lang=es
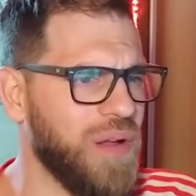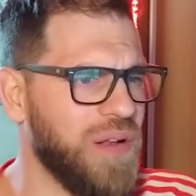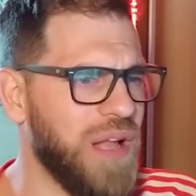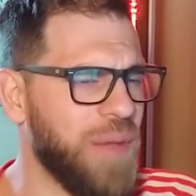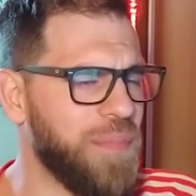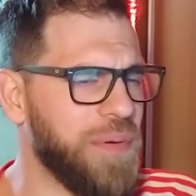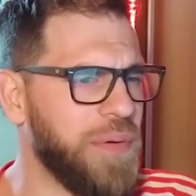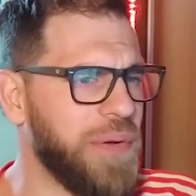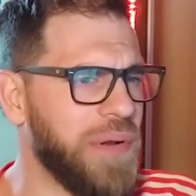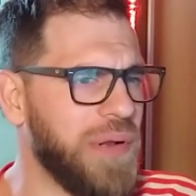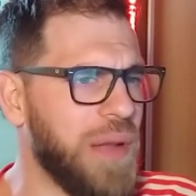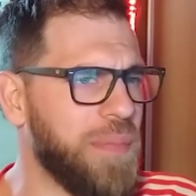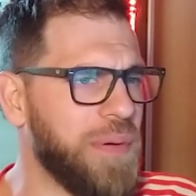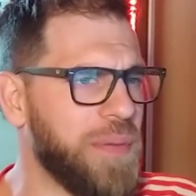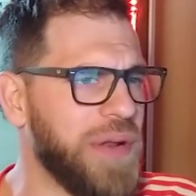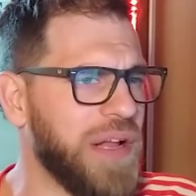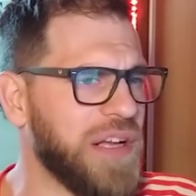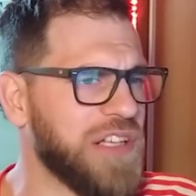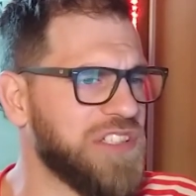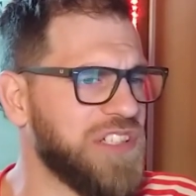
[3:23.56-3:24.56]
La, la
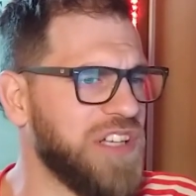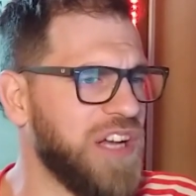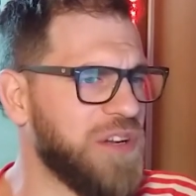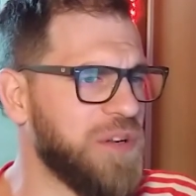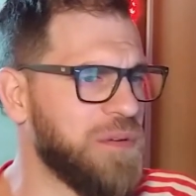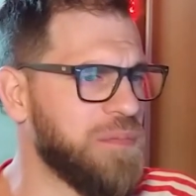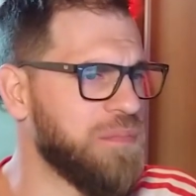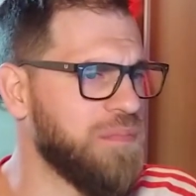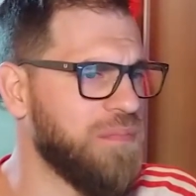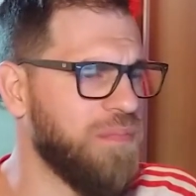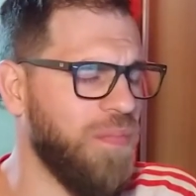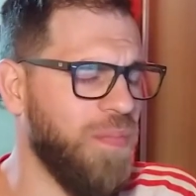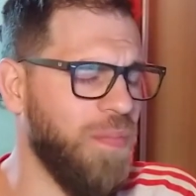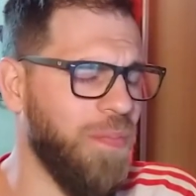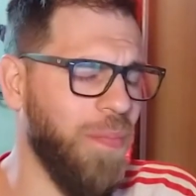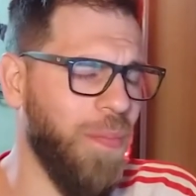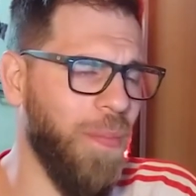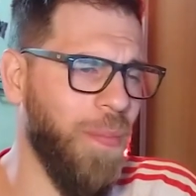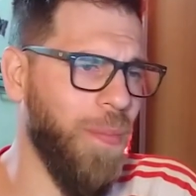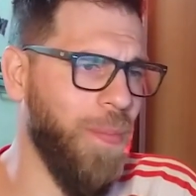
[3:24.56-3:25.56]
primera que llegaron.
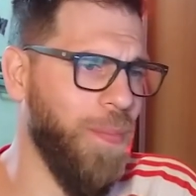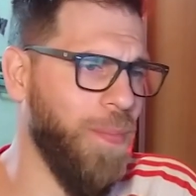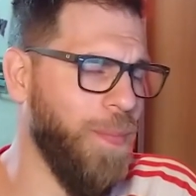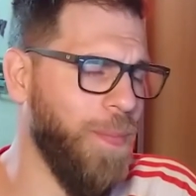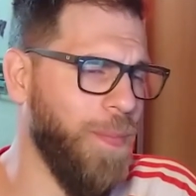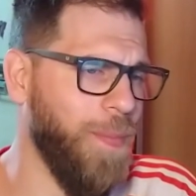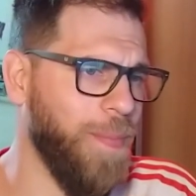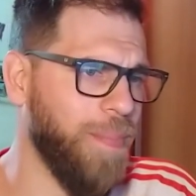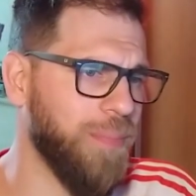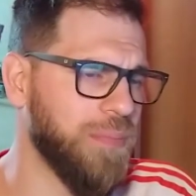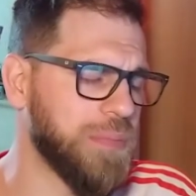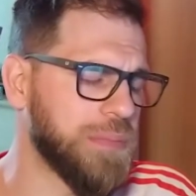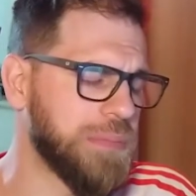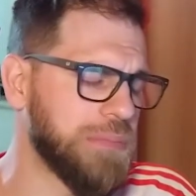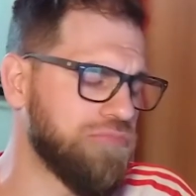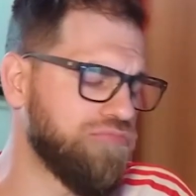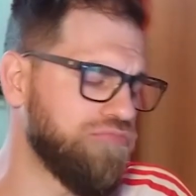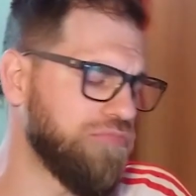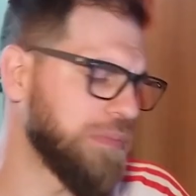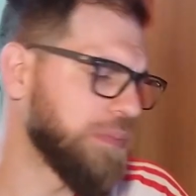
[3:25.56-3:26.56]
Lo
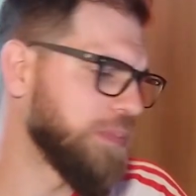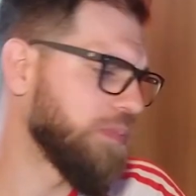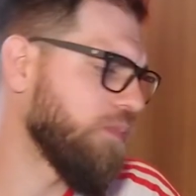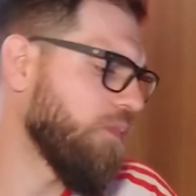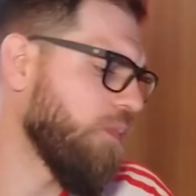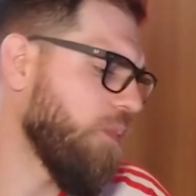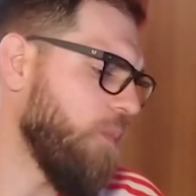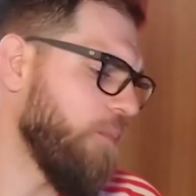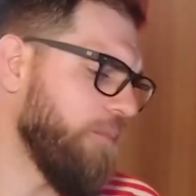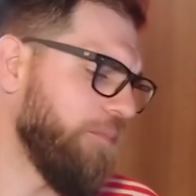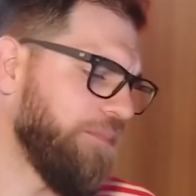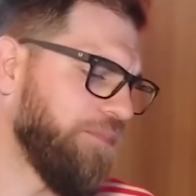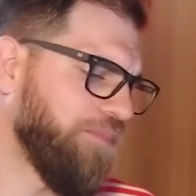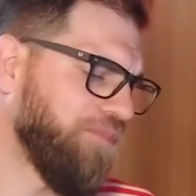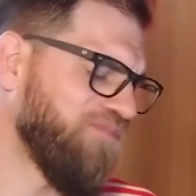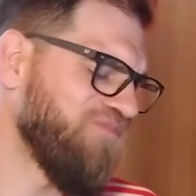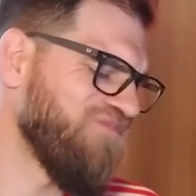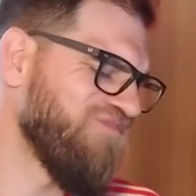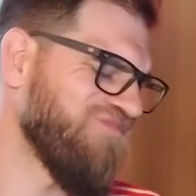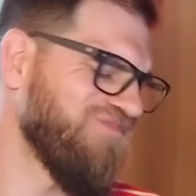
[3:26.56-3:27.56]
hizo Diego.
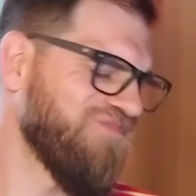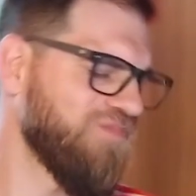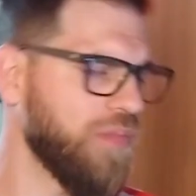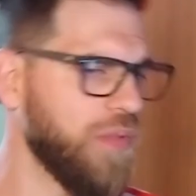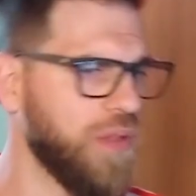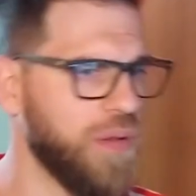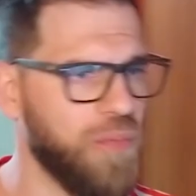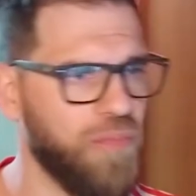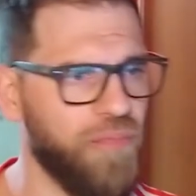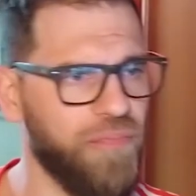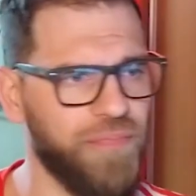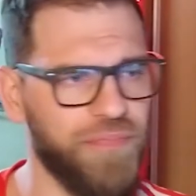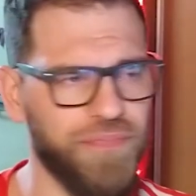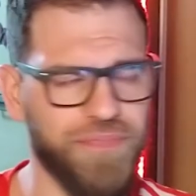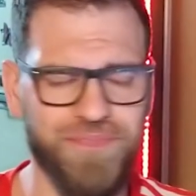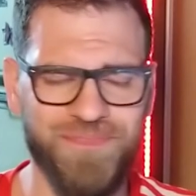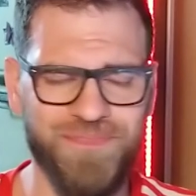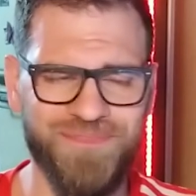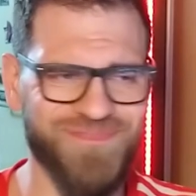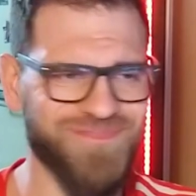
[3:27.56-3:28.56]
Empata el
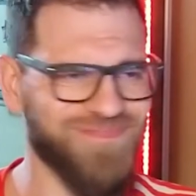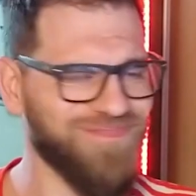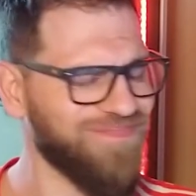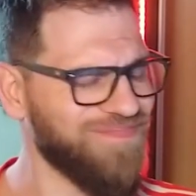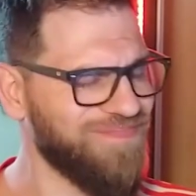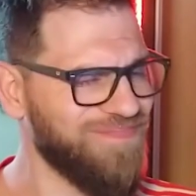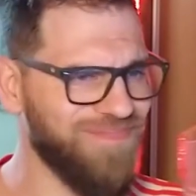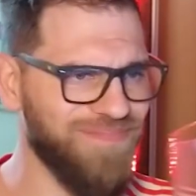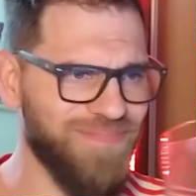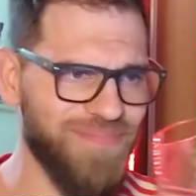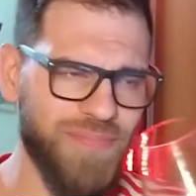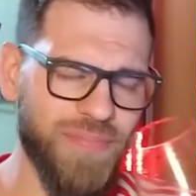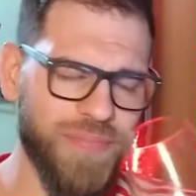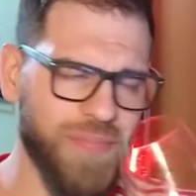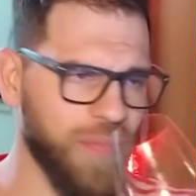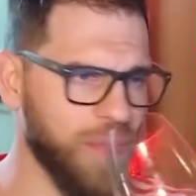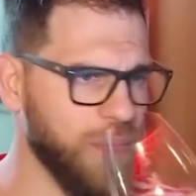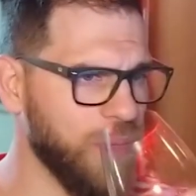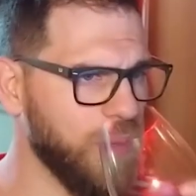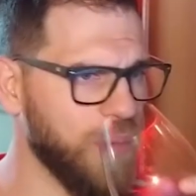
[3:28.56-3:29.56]
partido,
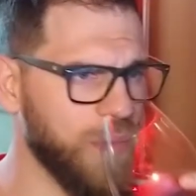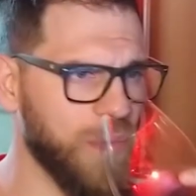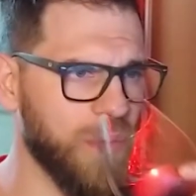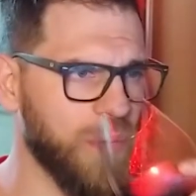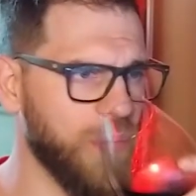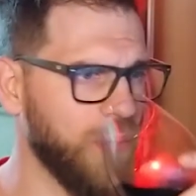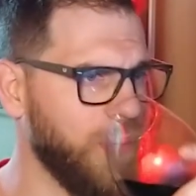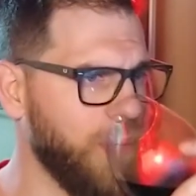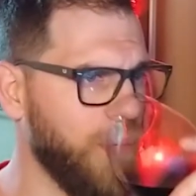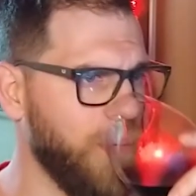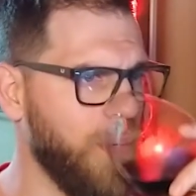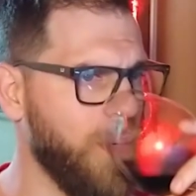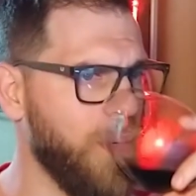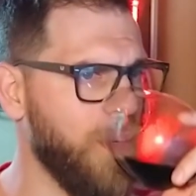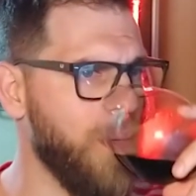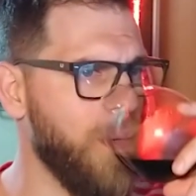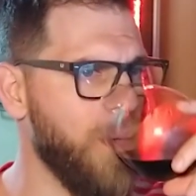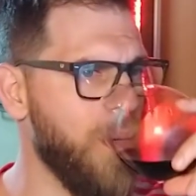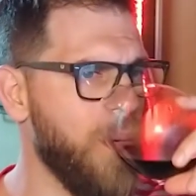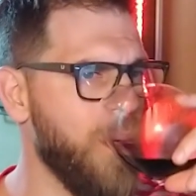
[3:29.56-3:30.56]
25
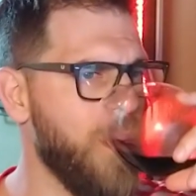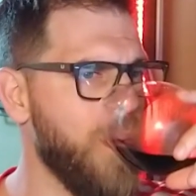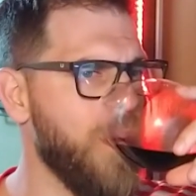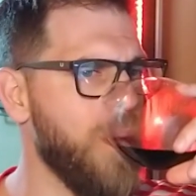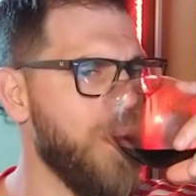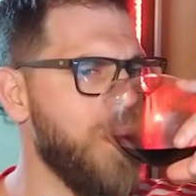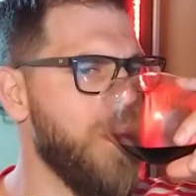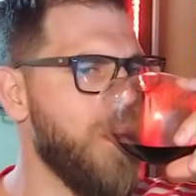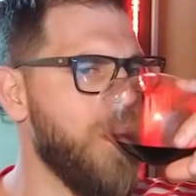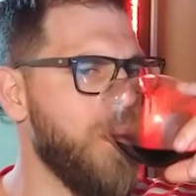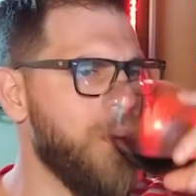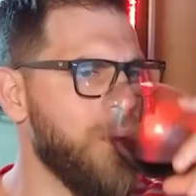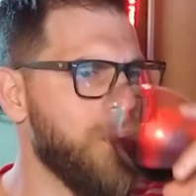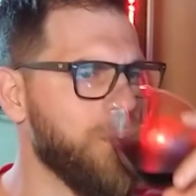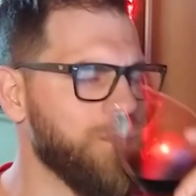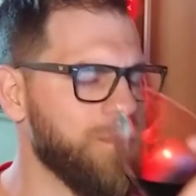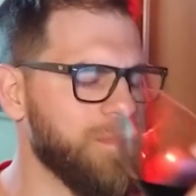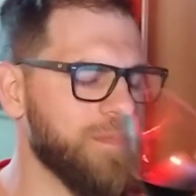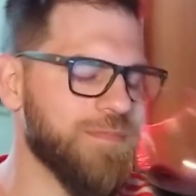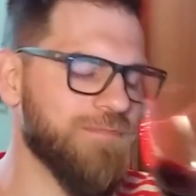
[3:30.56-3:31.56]
minutos. Esto está
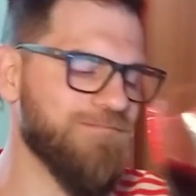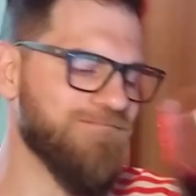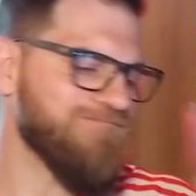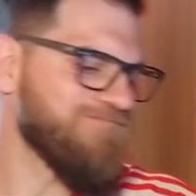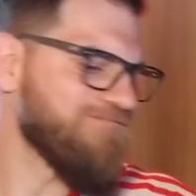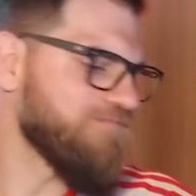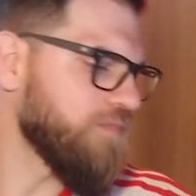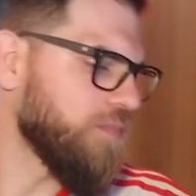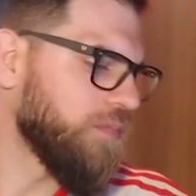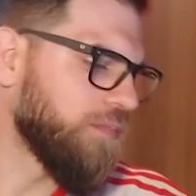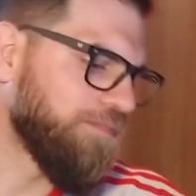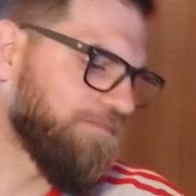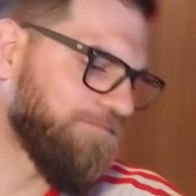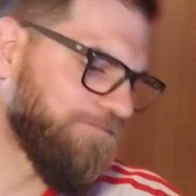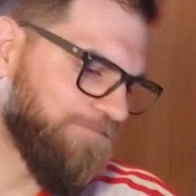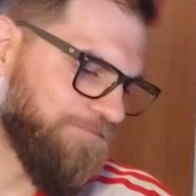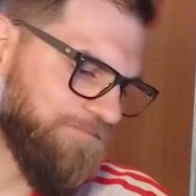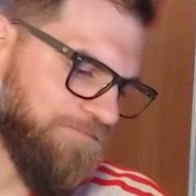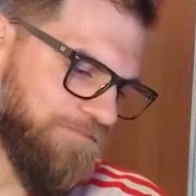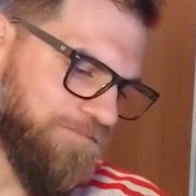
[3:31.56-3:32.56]
1 a 1. Diego lo
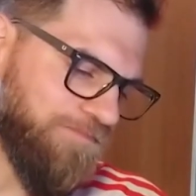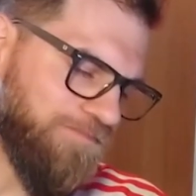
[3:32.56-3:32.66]
hizo.